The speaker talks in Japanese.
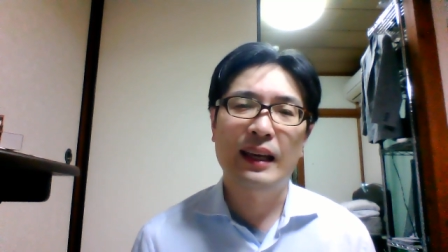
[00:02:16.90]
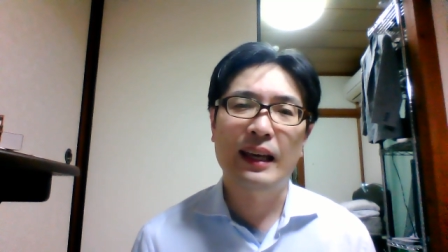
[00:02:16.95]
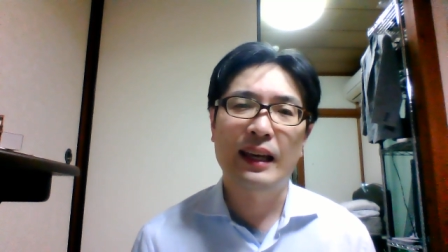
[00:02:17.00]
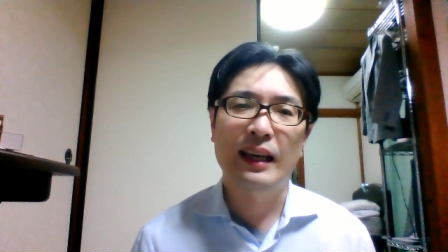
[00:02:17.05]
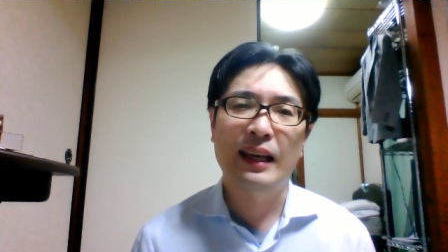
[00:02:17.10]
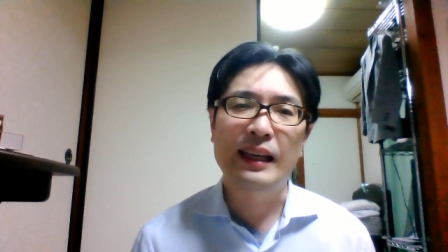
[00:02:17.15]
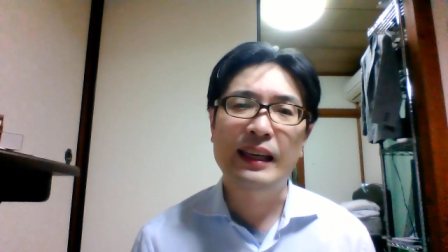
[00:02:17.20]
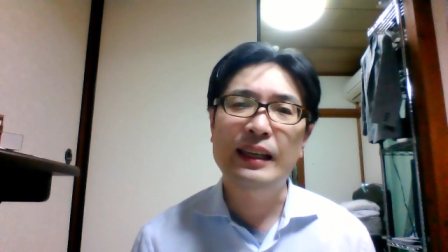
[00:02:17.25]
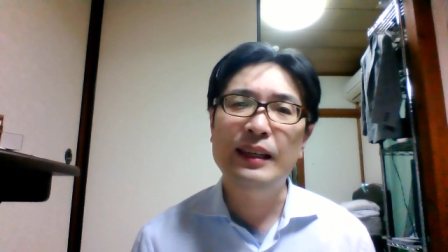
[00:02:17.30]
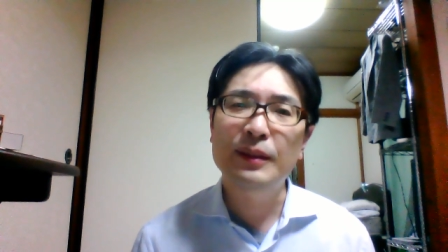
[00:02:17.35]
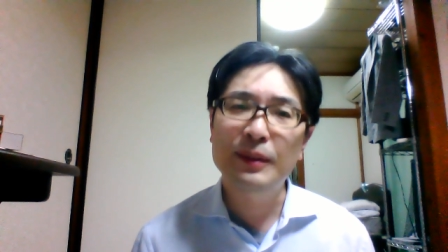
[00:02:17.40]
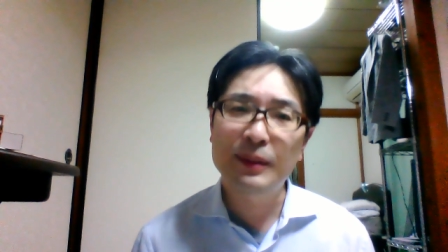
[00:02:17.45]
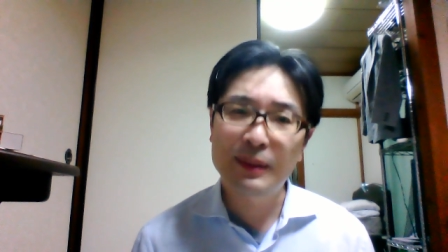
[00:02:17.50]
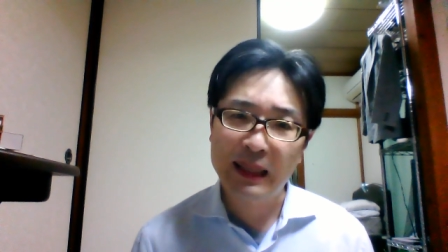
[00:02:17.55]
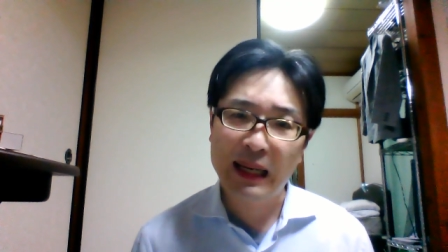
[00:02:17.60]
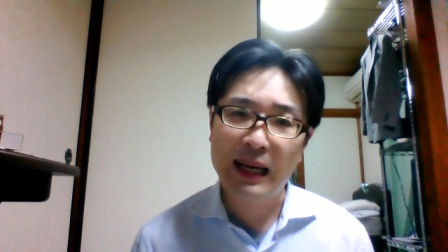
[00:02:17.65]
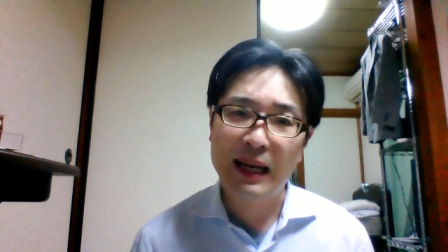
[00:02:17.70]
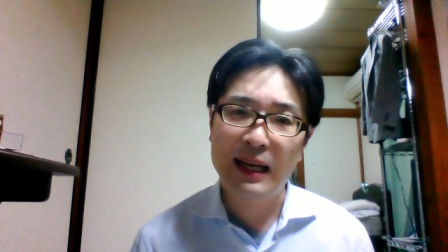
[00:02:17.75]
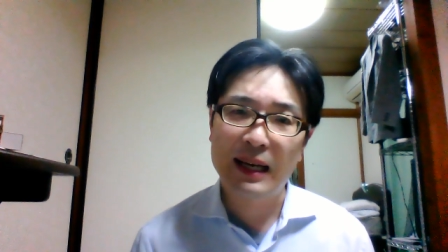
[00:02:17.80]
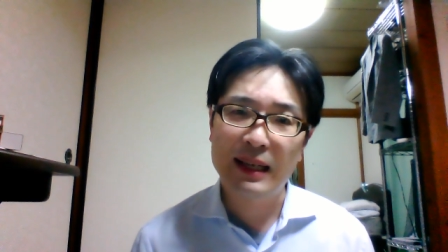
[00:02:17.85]

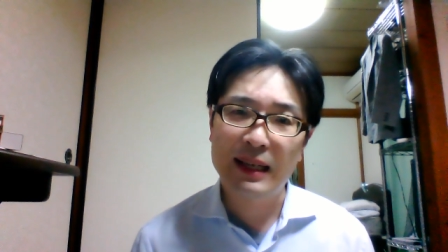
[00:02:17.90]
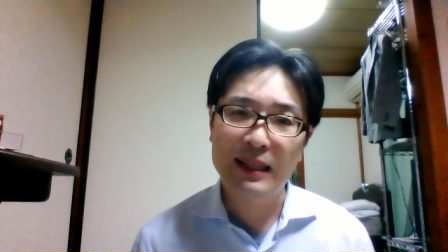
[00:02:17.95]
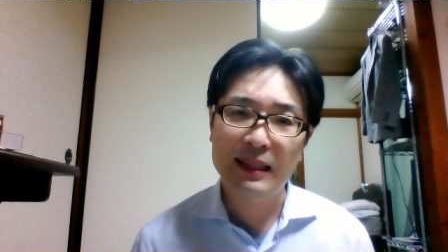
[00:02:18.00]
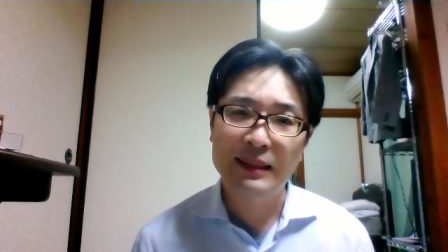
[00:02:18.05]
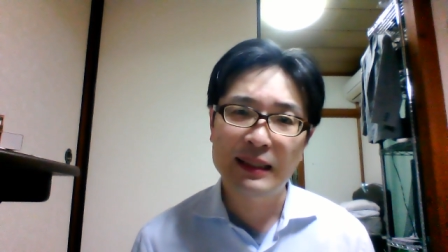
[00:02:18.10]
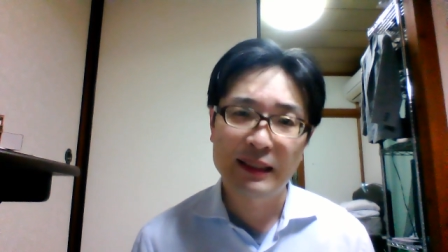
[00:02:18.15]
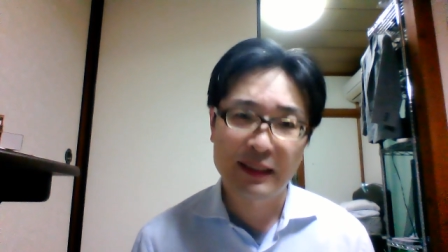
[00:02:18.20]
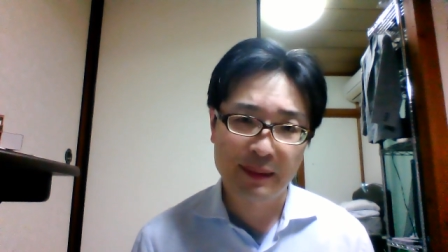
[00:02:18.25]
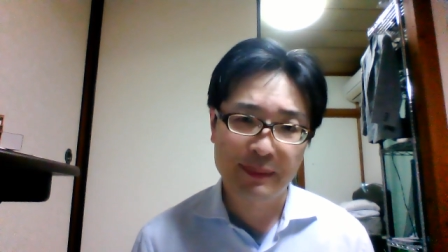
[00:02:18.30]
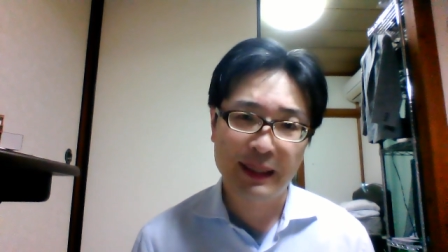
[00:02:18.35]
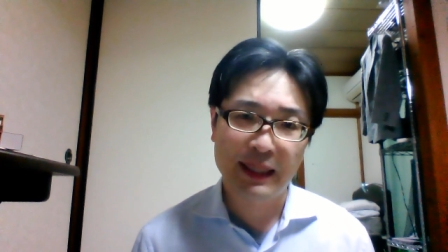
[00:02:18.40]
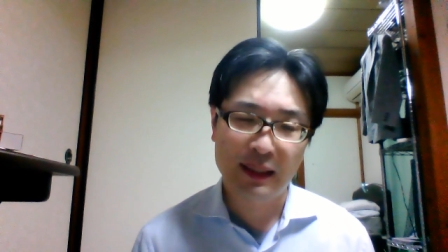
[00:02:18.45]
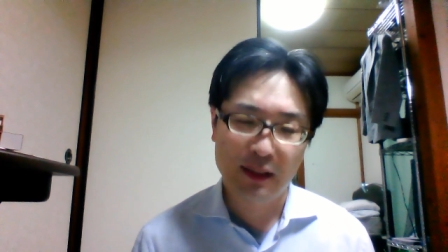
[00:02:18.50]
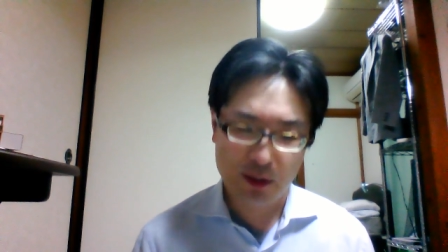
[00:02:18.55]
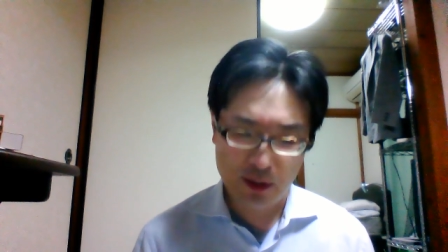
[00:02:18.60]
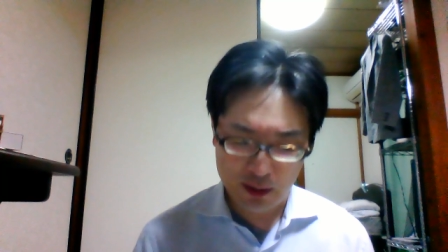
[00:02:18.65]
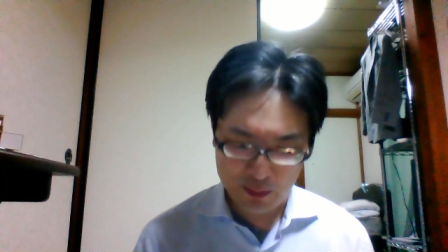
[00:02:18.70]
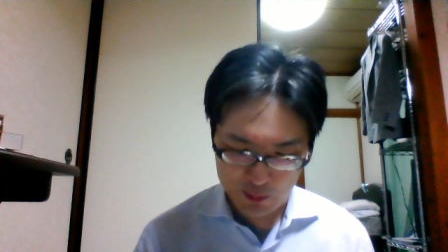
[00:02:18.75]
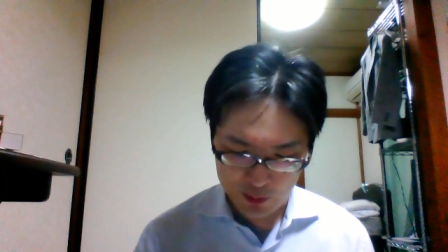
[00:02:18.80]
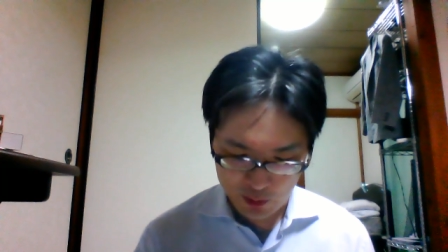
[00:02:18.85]
インフラ設備
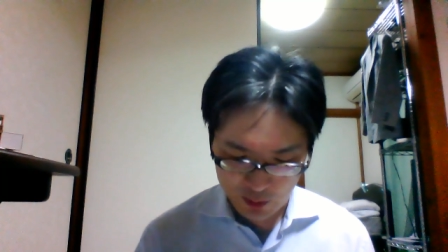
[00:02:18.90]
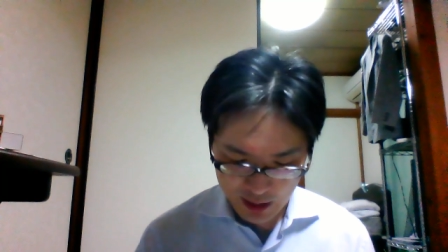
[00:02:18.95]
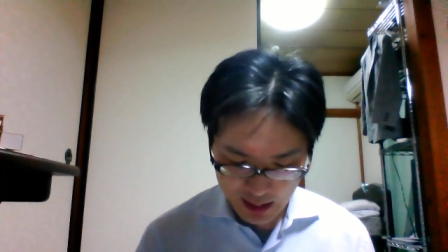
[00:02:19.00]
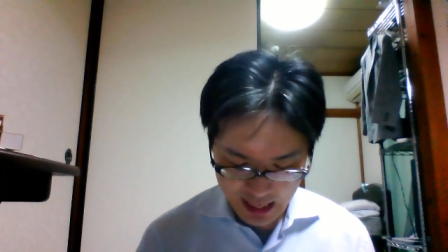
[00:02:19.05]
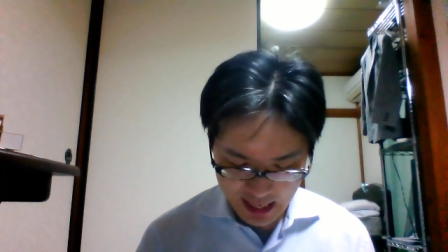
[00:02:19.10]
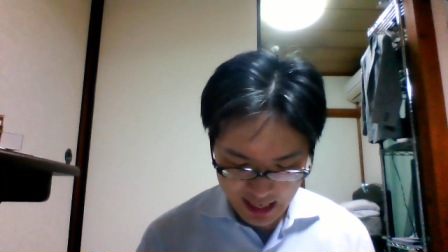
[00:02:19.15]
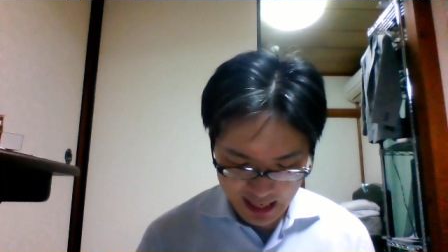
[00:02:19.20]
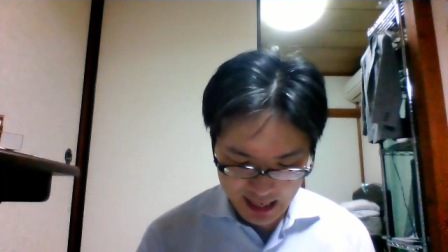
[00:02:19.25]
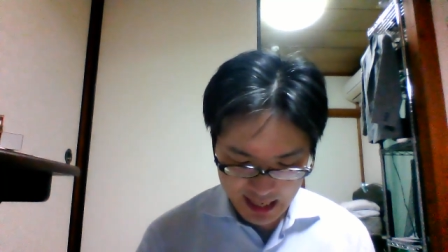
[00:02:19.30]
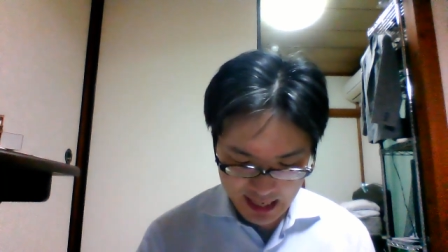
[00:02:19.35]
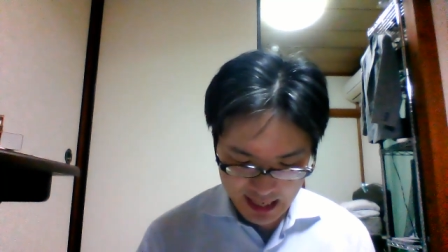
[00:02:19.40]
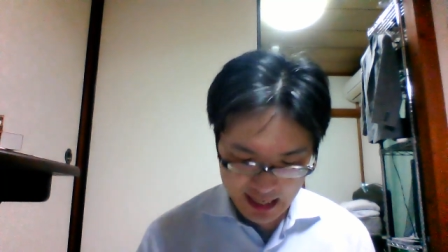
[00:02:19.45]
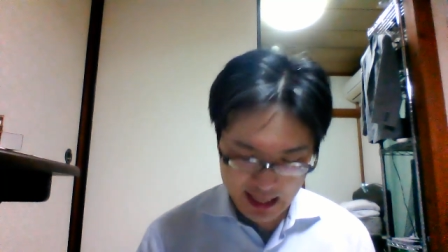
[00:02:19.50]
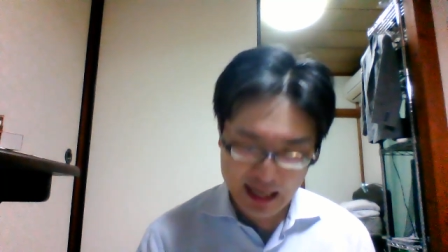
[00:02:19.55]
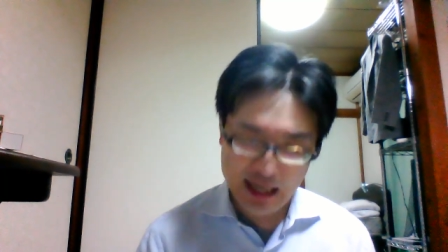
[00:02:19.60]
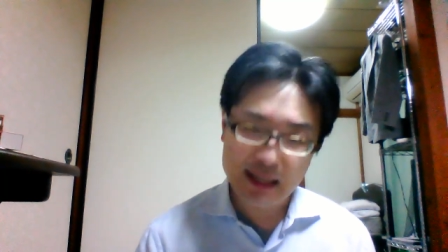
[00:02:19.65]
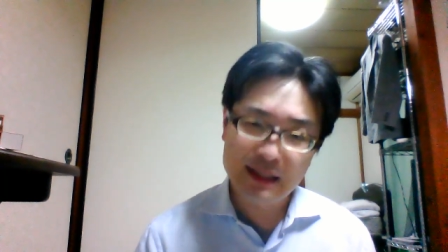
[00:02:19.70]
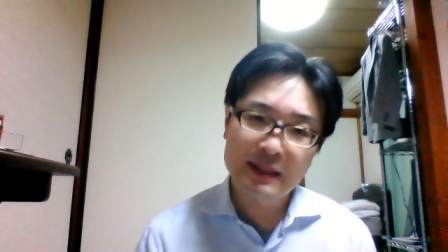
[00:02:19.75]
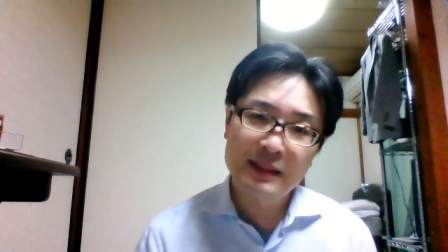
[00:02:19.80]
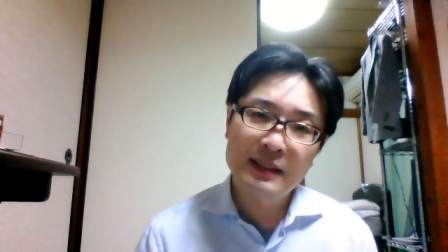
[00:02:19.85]
というもの
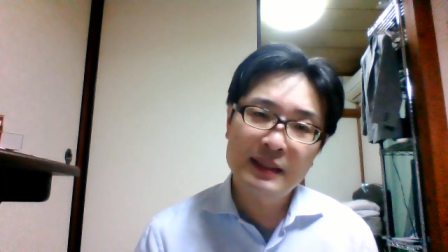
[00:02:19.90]
が、